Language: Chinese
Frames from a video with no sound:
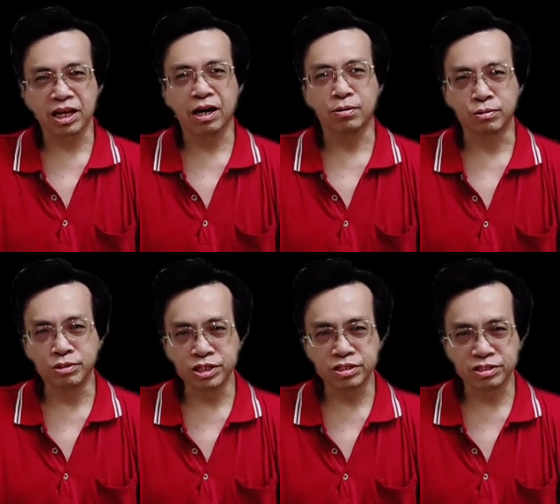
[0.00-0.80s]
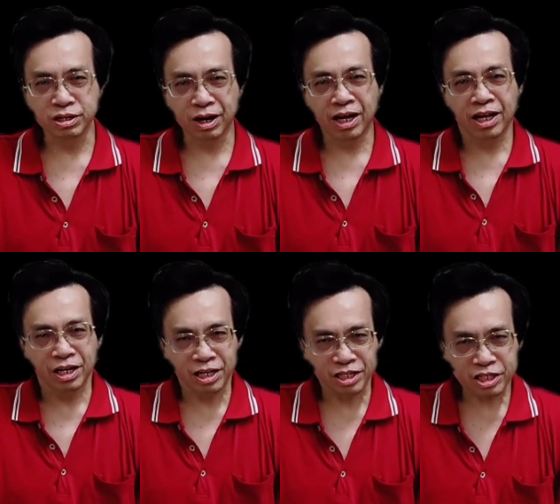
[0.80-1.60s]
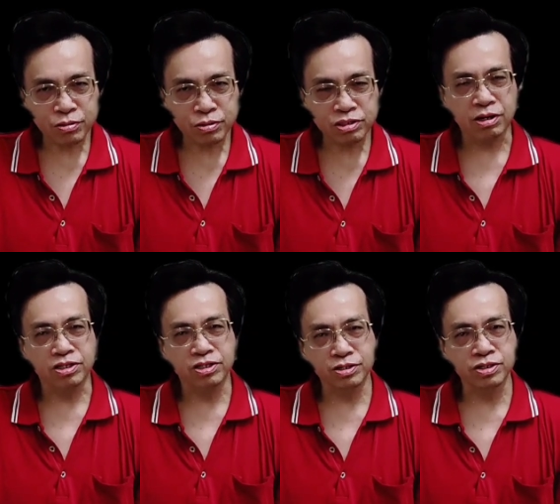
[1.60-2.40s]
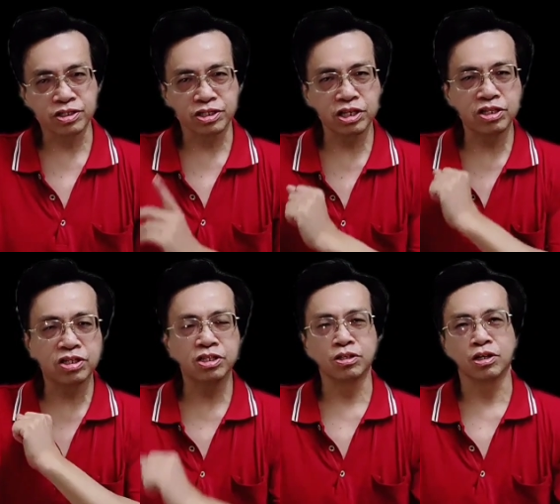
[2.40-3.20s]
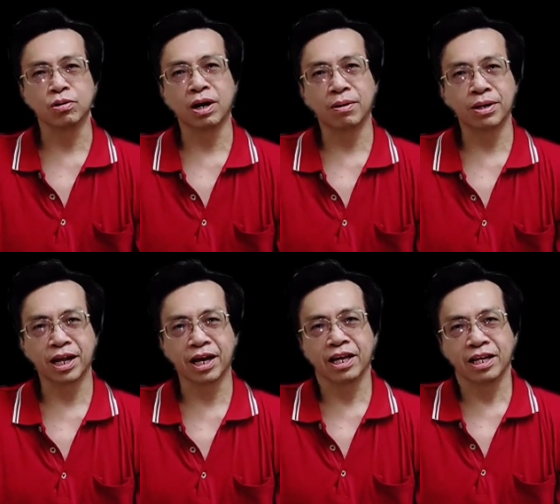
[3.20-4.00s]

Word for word: 寻到问题之后啊，你进入之后就是 E G 系统的画面了。